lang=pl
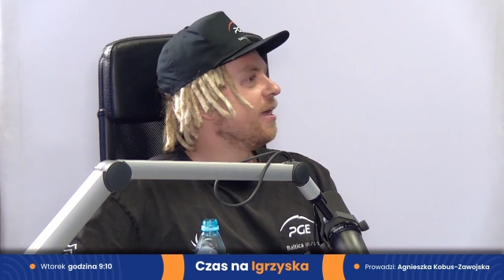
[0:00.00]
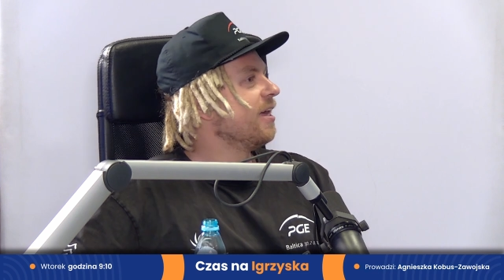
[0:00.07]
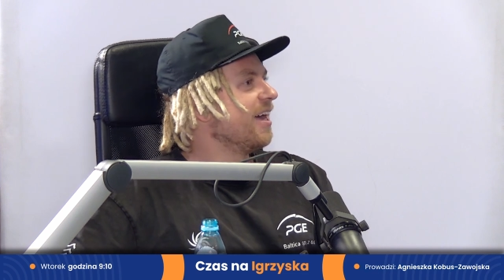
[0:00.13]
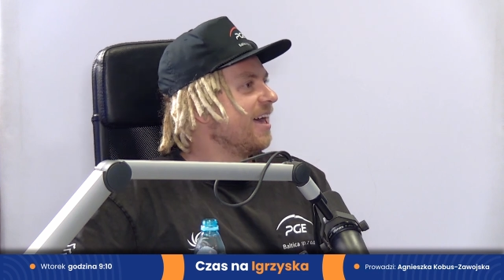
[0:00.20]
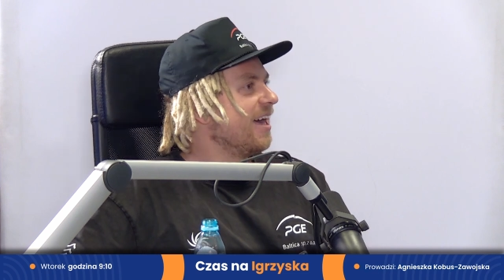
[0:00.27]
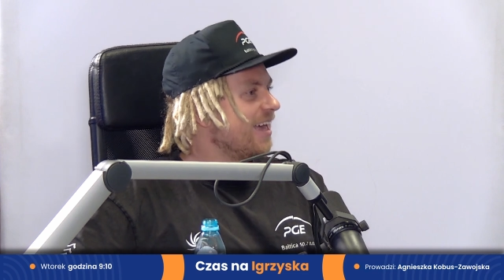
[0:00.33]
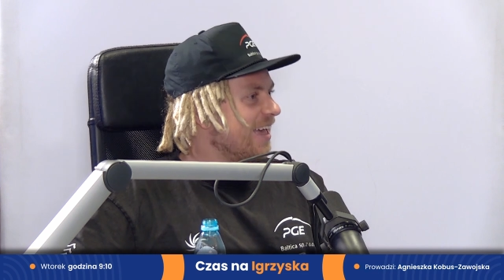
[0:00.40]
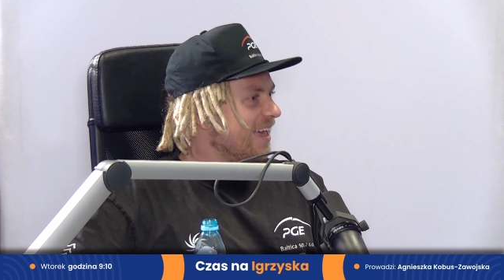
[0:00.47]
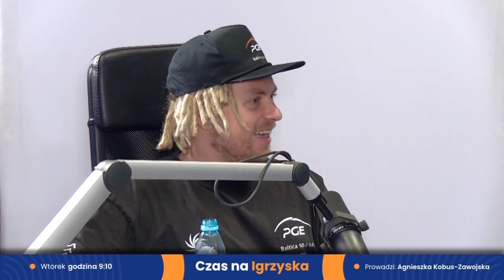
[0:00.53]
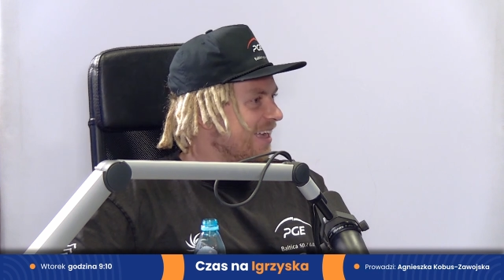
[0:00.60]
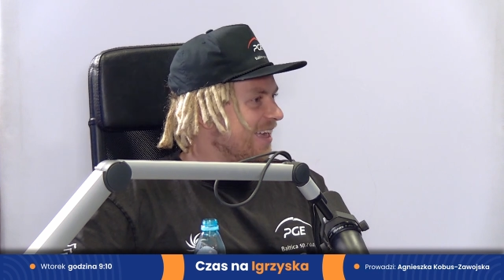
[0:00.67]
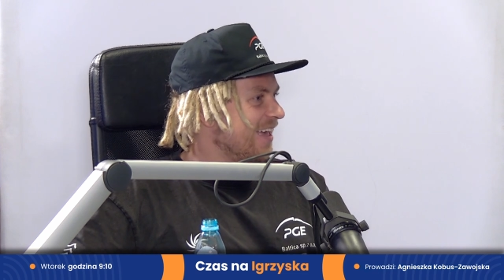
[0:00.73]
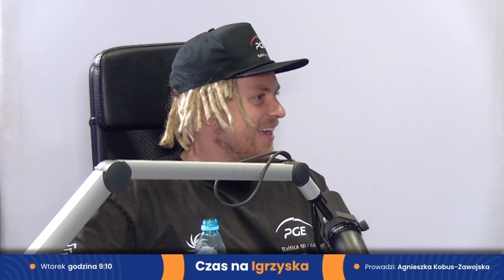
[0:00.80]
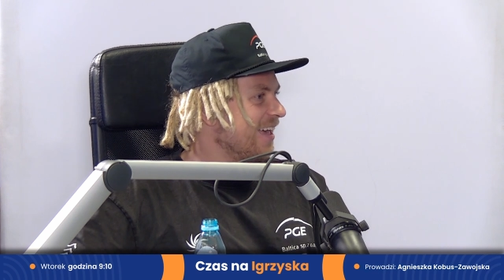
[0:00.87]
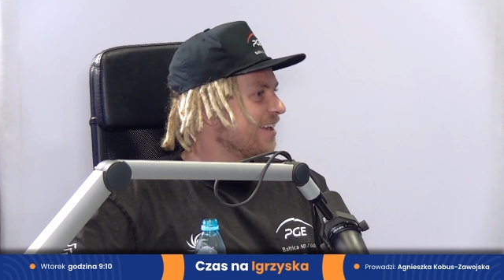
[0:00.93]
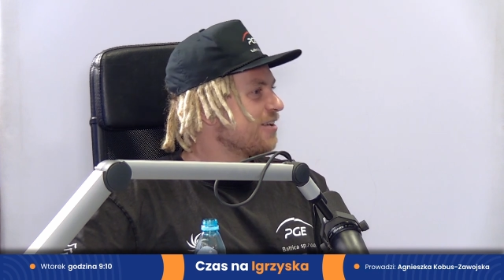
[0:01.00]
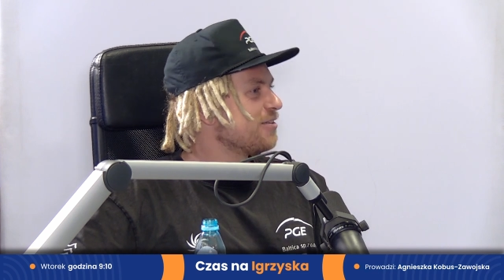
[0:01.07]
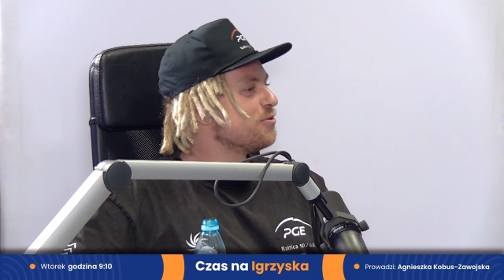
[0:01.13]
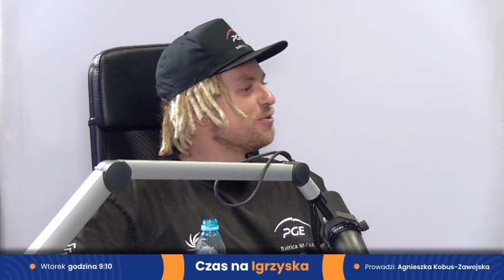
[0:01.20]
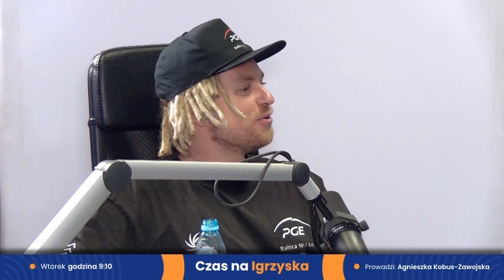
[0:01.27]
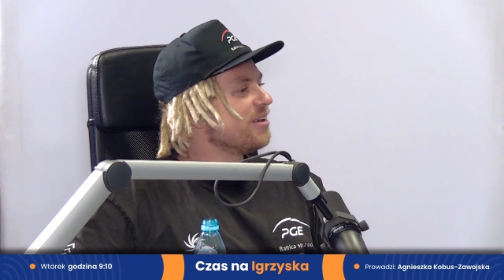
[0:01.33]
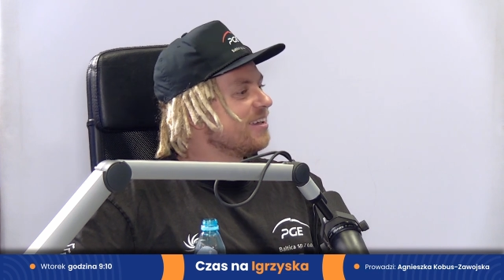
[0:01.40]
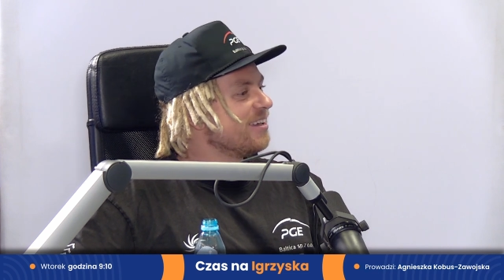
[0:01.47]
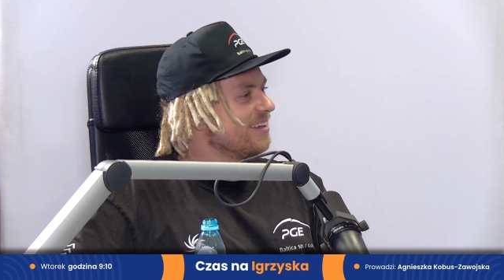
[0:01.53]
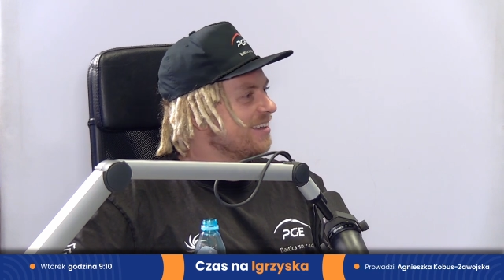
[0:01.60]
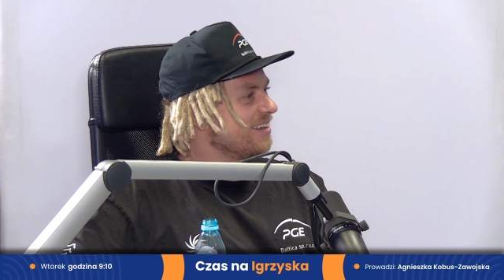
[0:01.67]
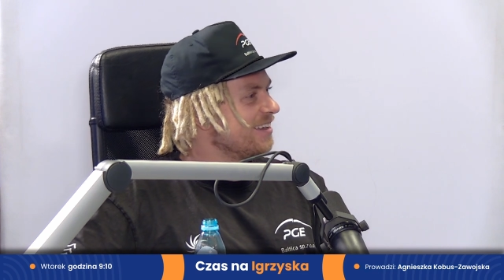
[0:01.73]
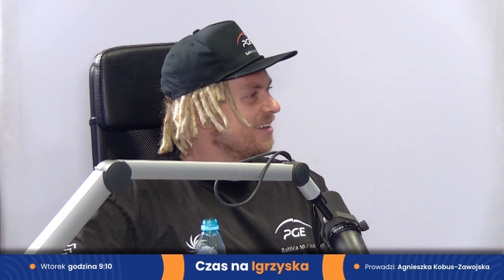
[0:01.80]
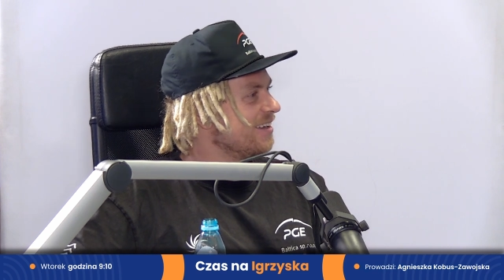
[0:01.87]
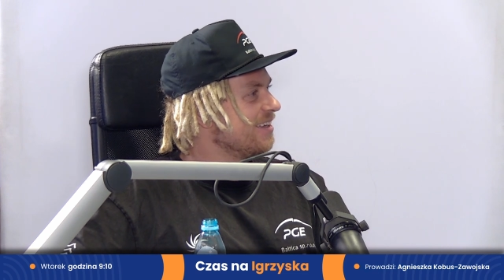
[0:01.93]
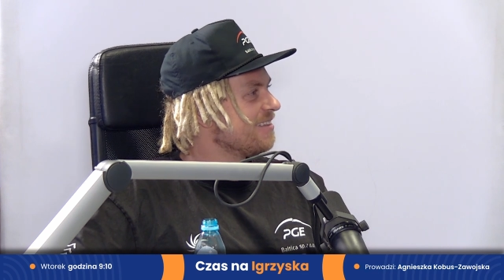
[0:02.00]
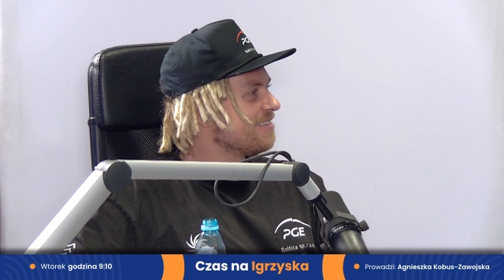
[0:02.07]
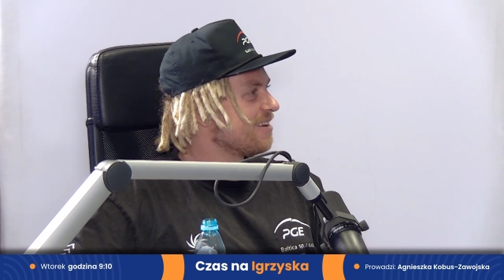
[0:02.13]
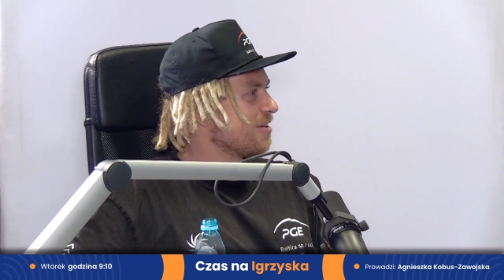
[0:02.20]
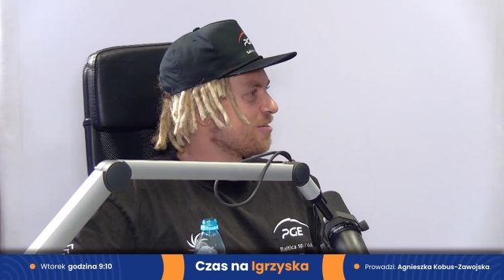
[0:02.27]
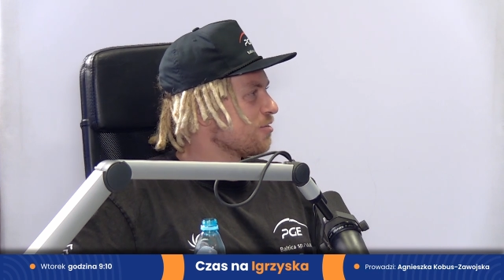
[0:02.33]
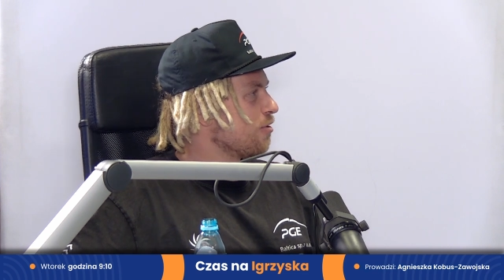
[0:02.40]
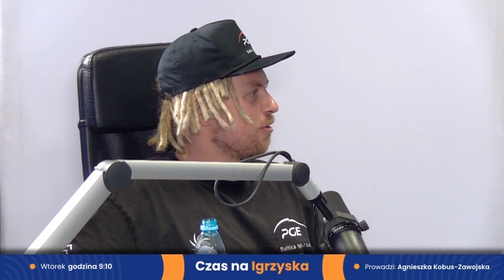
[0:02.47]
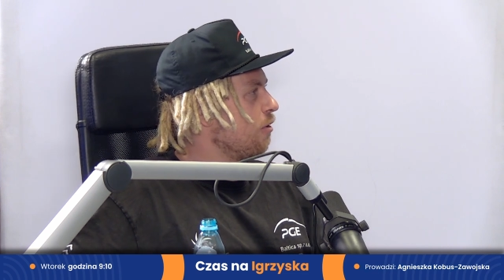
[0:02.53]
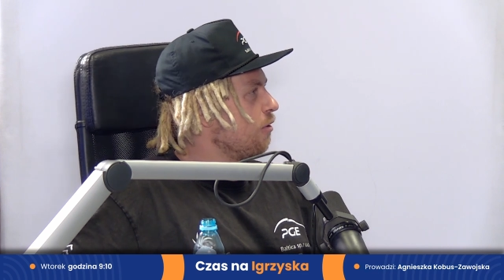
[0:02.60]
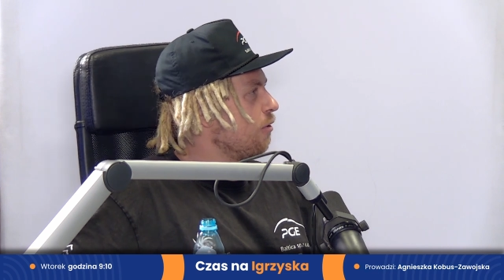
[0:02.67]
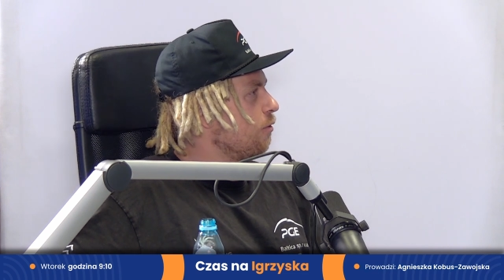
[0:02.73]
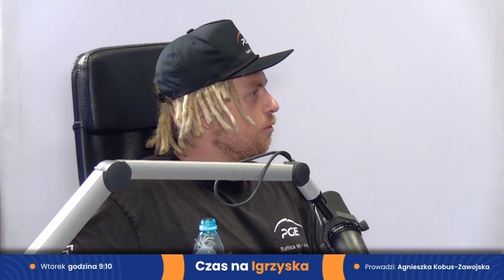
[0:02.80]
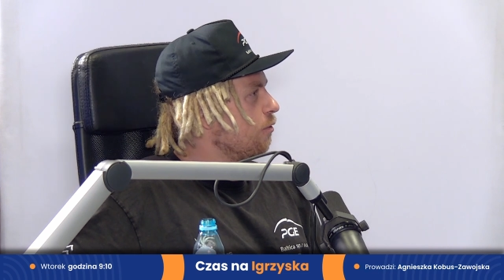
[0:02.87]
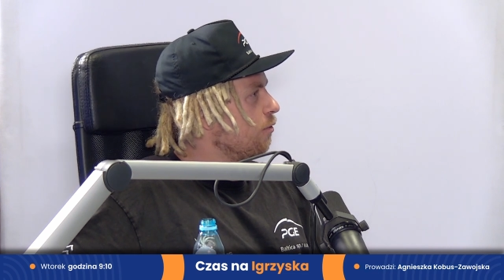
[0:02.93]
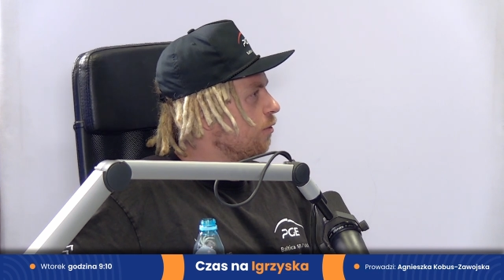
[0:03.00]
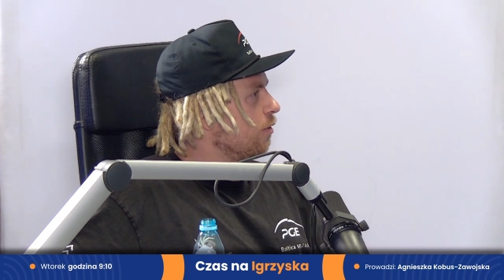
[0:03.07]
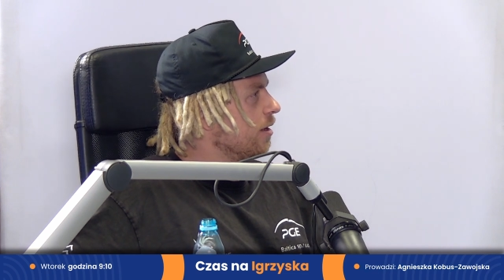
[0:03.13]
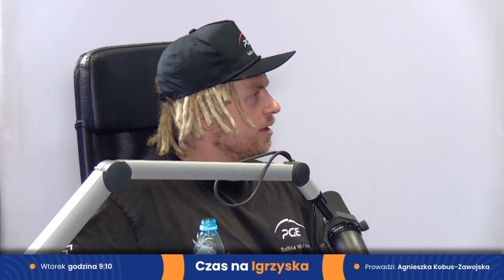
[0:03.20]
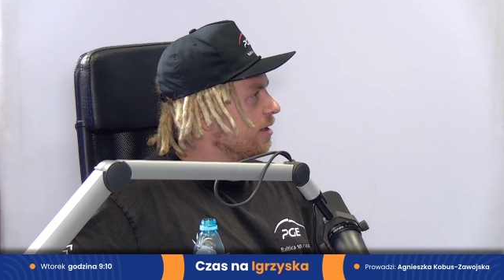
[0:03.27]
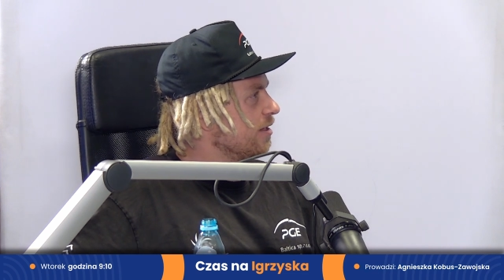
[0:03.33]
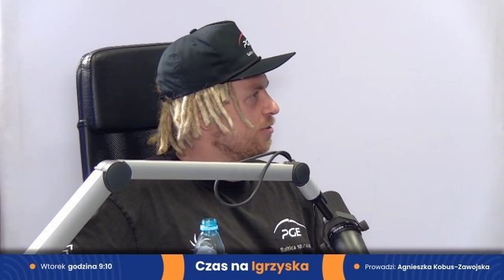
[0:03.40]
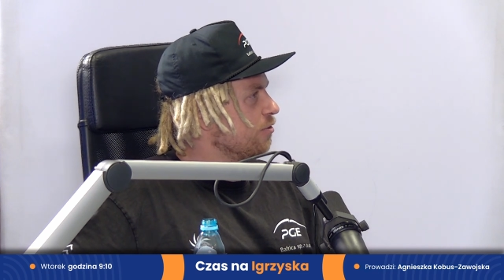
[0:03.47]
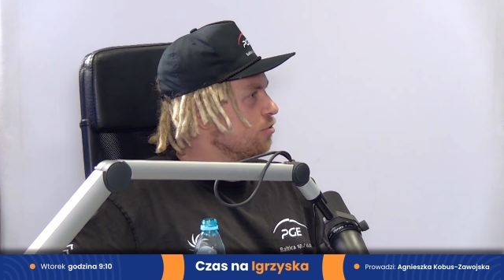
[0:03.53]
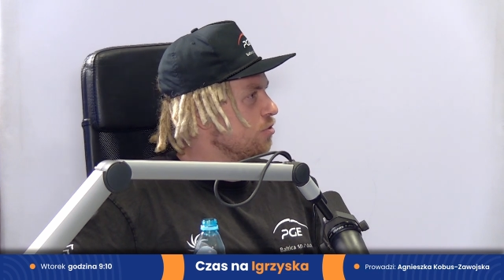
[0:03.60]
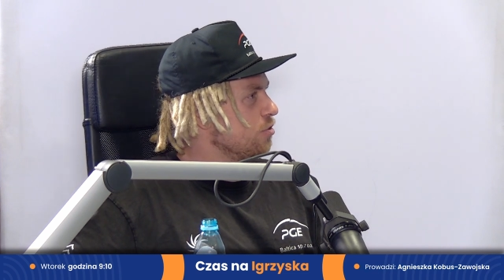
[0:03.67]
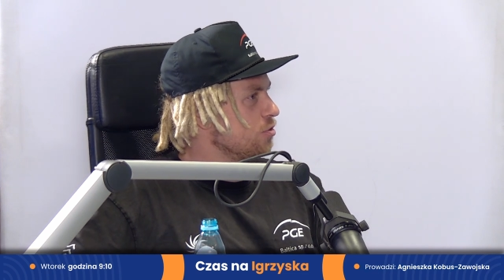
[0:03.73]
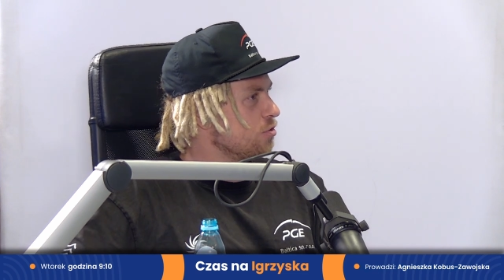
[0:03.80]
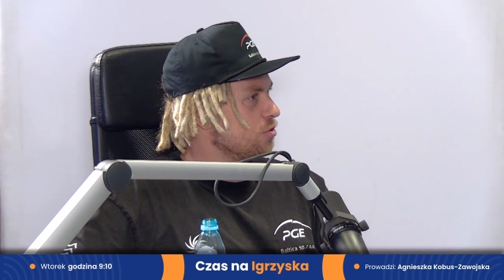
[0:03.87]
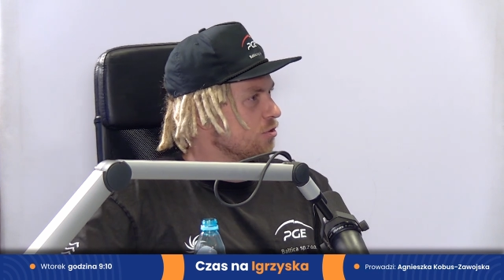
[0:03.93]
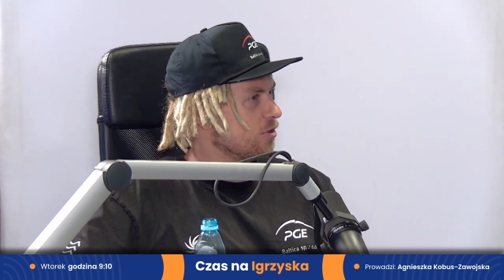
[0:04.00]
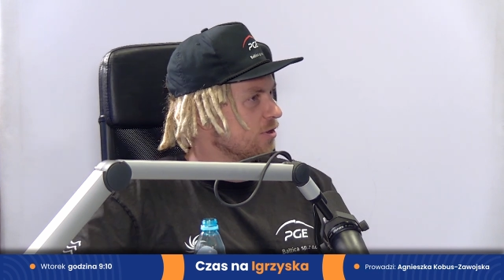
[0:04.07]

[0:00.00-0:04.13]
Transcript: e, który zresztą e, do dziś, e,